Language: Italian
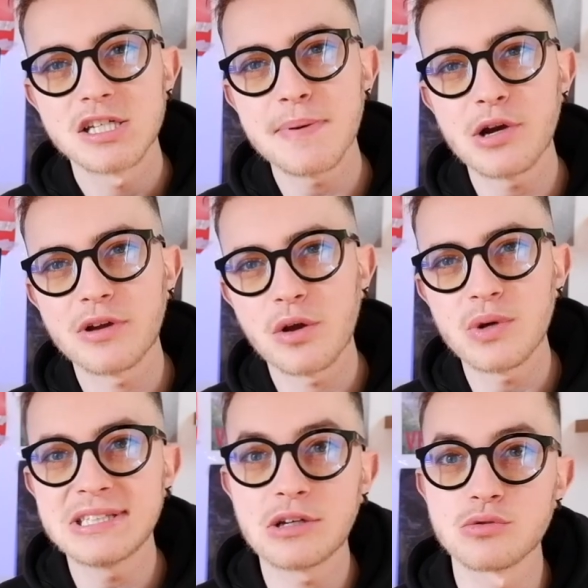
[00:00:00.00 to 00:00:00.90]
Spero che
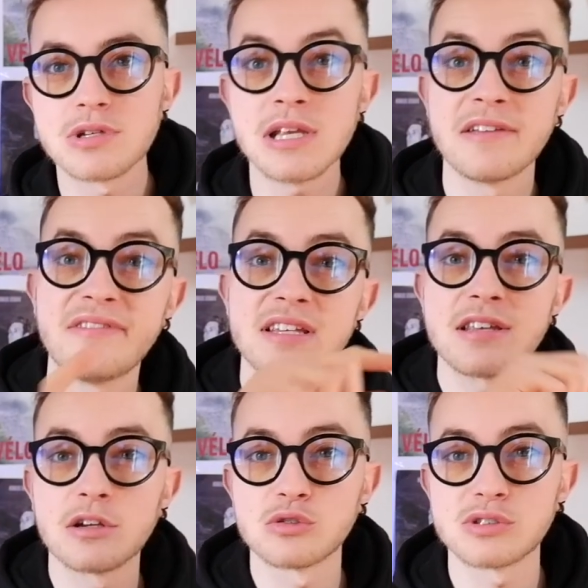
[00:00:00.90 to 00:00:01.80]
questi consigli vi
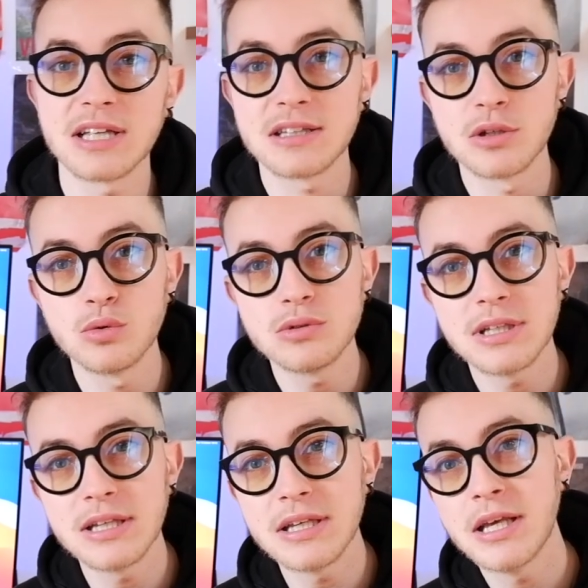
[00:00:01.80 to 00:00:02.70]
siano stati
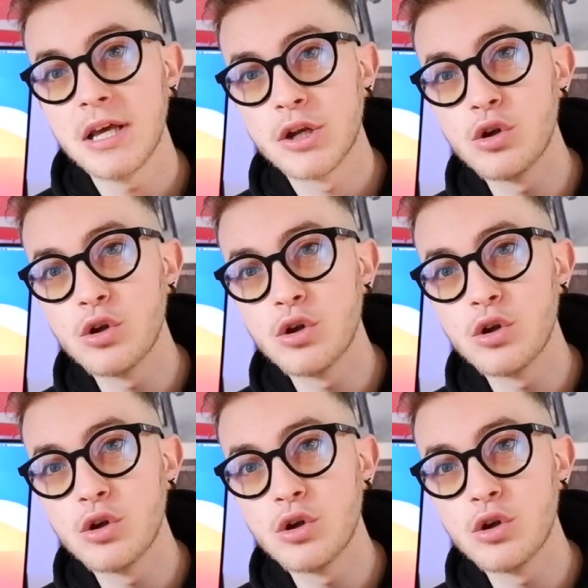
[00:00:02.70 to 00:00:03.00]
utili,